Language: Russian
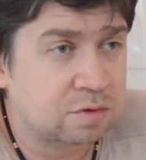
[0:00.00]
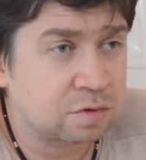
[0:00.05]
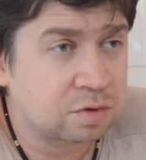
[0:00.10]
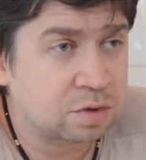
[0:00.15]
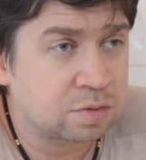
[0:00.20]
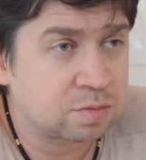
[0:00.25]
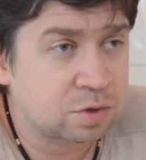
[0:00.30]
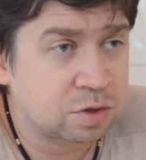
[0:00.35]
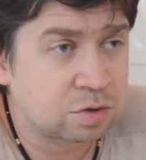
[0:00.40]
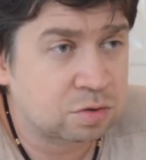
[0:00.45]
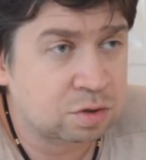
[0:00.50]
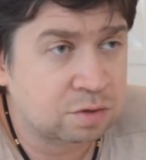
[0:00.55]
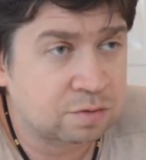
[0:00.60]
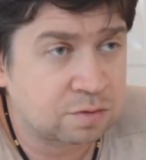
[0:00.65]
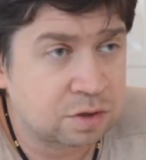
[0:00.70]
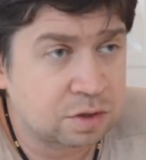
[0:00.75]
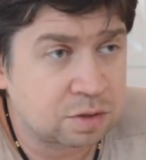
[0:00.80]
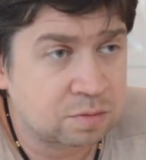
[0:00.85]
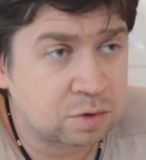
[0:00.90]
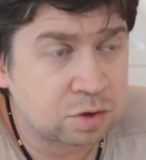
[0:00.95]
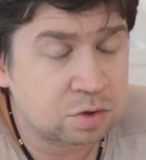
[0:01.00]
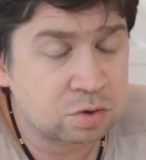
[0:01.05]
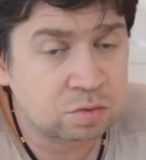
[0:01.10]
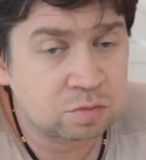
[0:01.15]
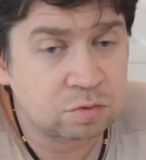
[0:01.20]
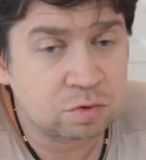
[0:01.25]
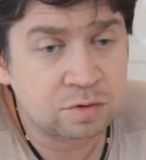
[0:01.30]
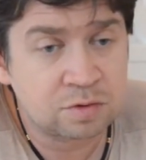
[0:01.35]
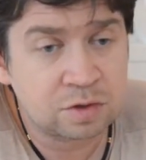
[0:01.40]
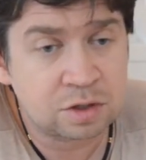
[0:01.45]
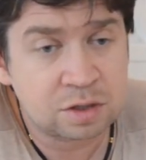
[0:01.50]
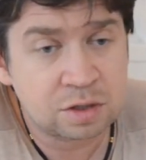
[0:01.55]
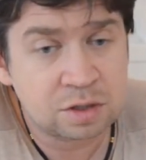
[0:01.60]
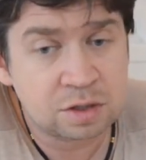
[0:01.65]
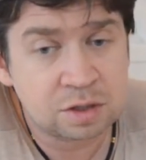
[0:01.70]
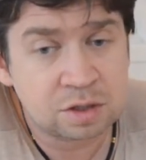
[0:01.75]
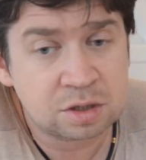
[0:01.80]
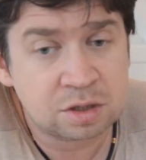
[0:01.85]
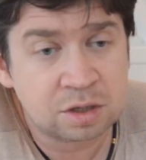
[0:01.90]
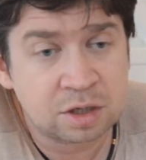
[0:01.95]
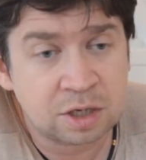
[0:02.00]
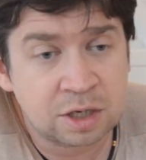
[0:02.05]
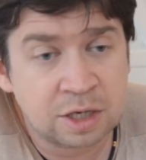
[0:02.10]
То есть мы скоро выйдем на сумму 2000.